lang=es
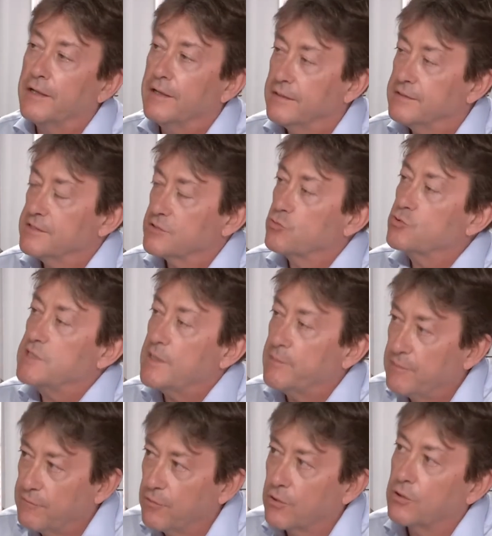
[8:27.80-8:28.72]
¿Se
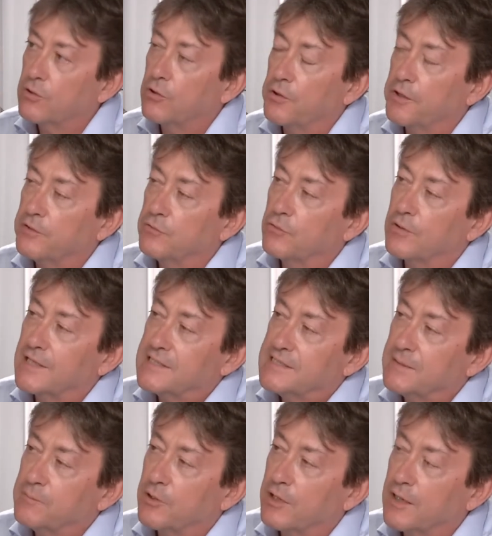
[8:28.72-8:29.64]
escuchaba folclore en tu
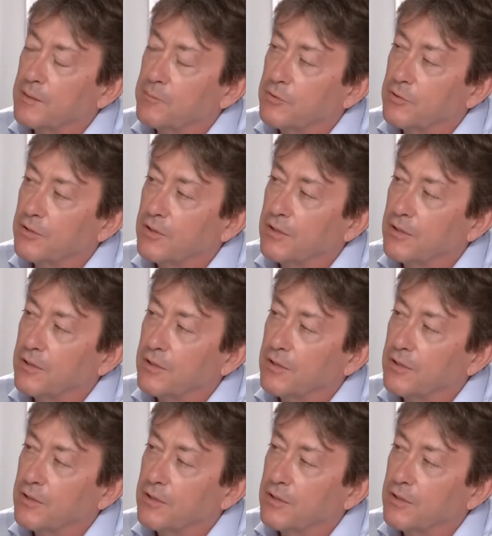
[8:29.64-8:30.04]
casa, por ejemplo?